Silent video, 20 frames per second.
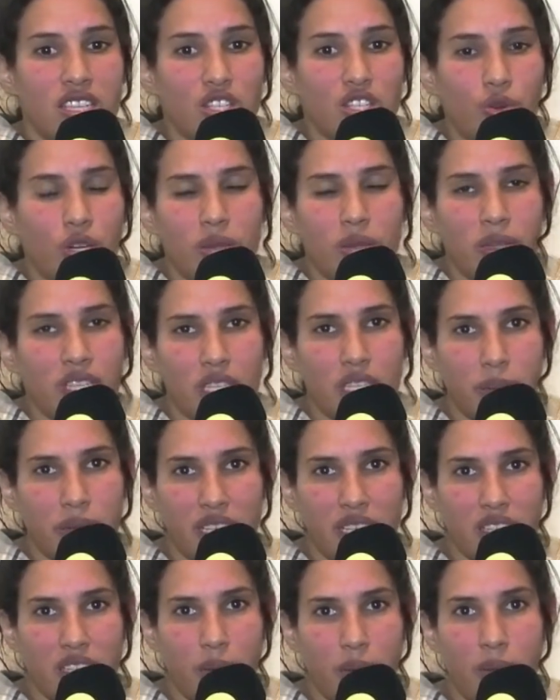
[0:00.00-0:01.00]
حتى شي واحد ما
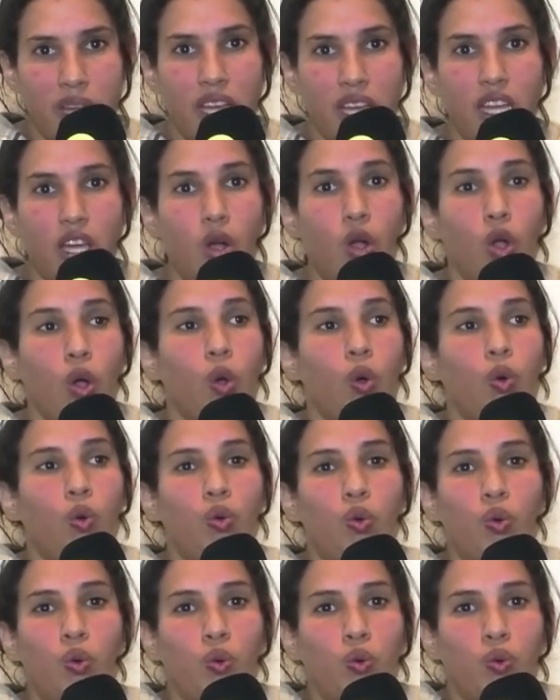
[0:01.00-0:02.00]
كيبغي يهضر معايا
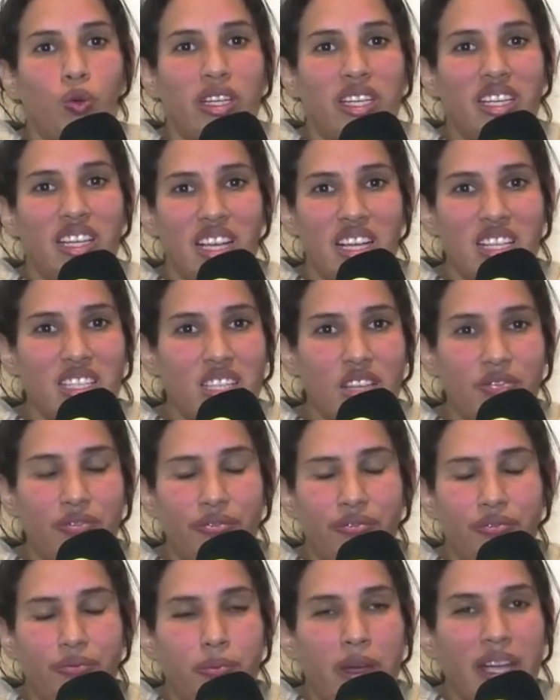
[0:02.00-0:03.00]
وللاسف
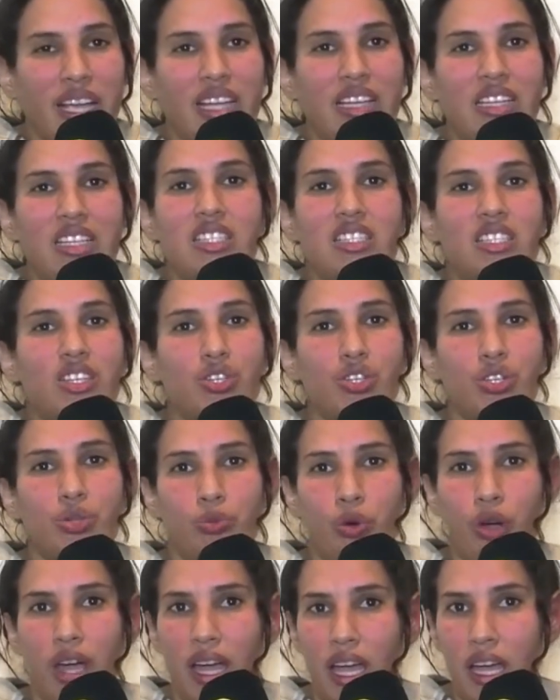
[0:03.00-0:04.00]
ما خليت حتى شي
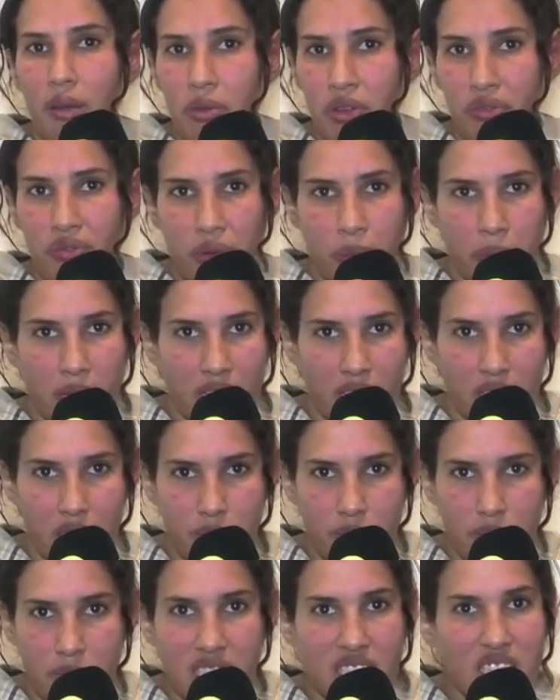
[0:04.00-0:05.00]
محامي في
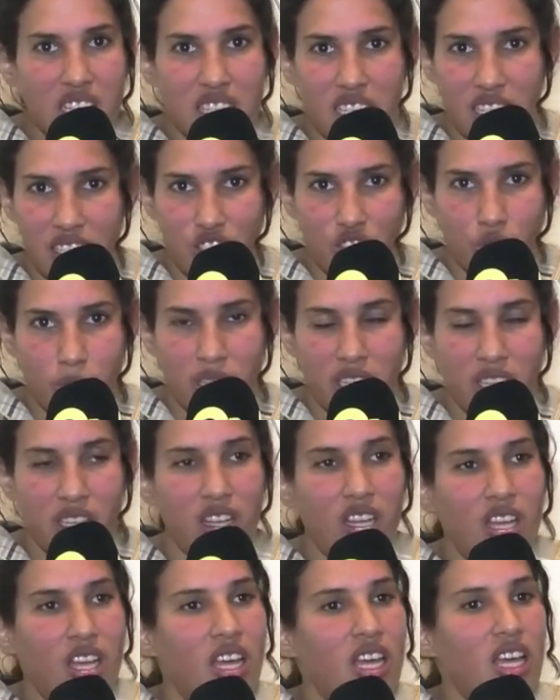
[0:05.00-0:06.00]
المغرب ما اتصلتش به
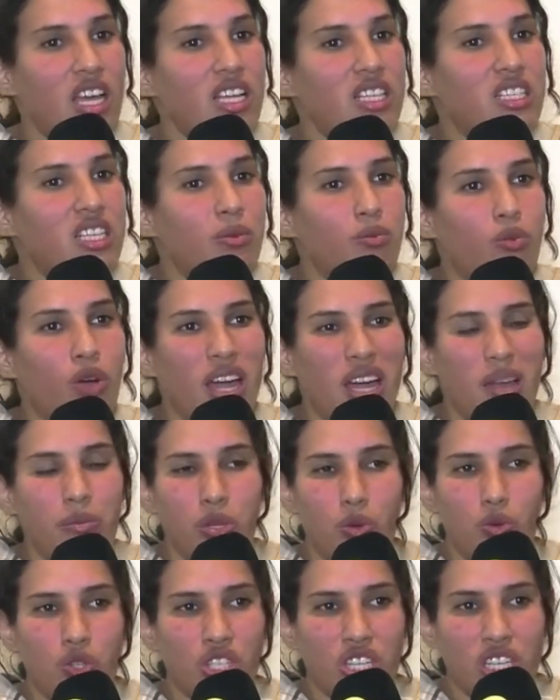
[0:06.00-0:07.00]
حتى
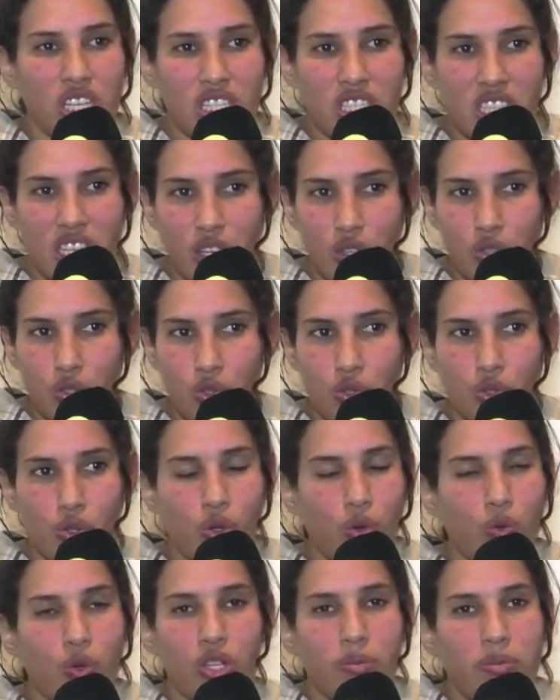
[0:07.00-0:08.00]
محامي واش
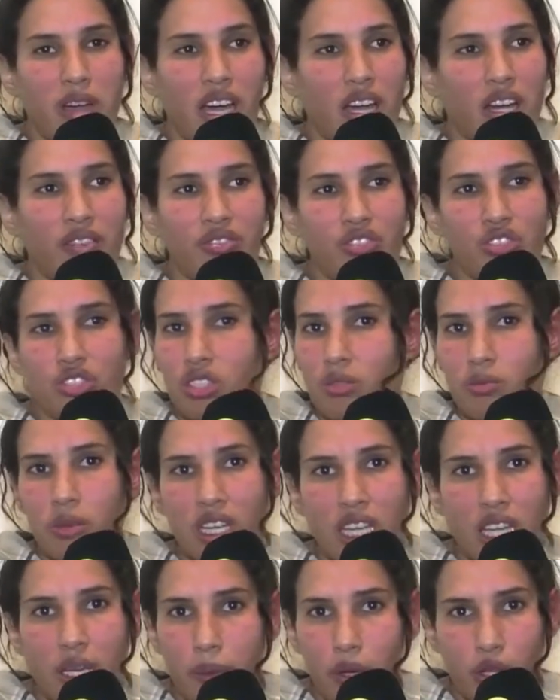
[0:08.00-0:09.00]
كيتحرجوا ما عرفتش
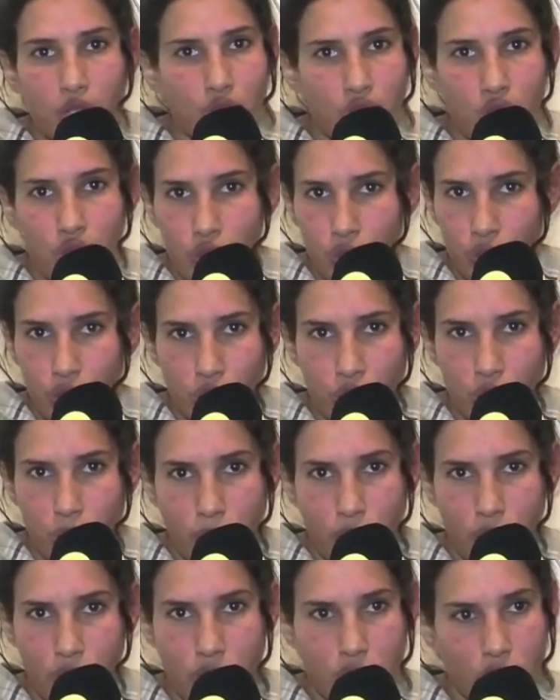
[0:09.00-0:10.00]
ما كيبغيوش يجيو
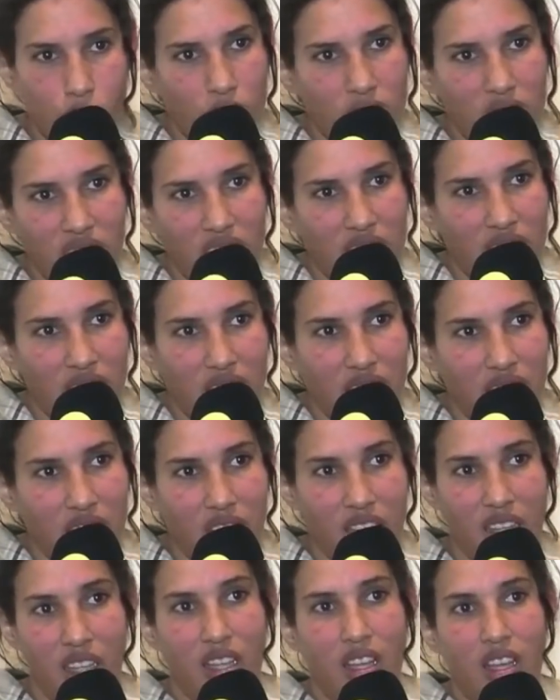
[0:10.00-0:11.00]
ينوبوا تيقول لك
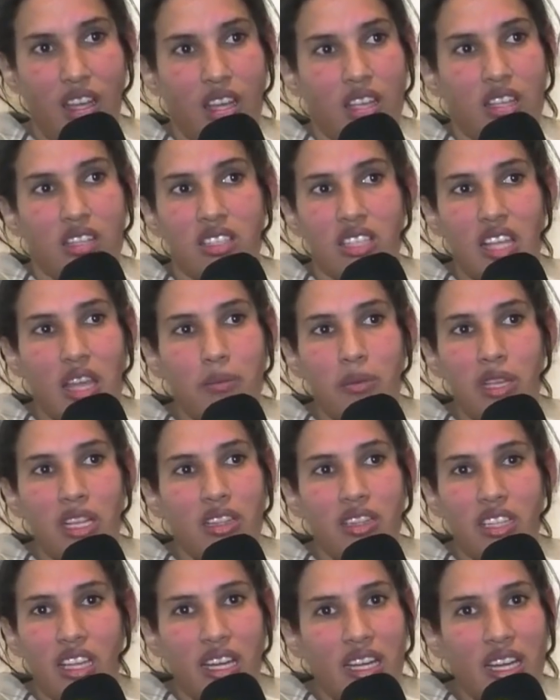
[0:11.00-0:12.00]
حنا
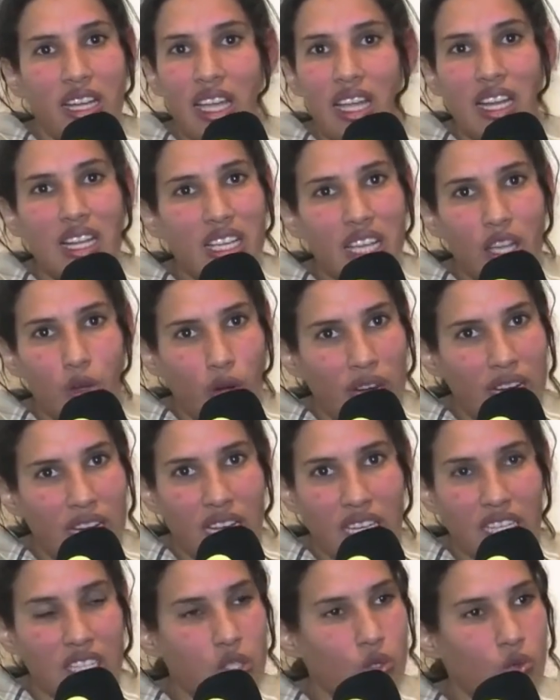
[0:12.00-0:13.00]
الزميل ديالنا كاين اللي كيقول
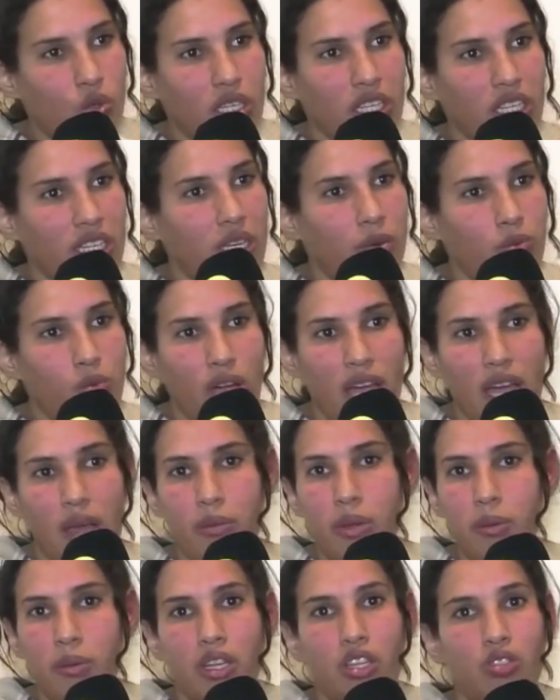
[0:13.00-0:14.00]
عليا كتقول لك حنا
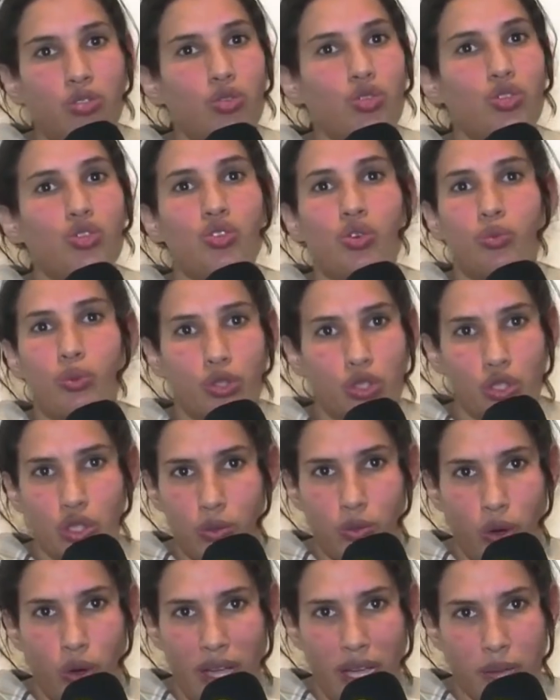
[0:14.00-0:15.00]
محامي ما نقدروش نوبو
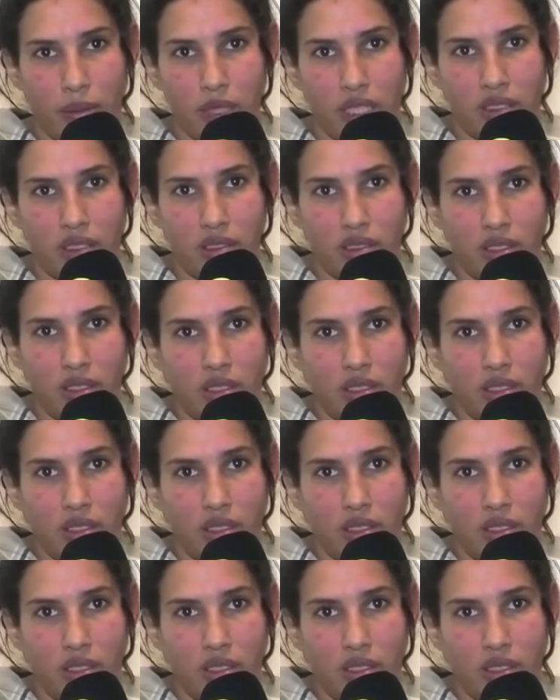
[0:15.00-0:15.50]
ضد محامي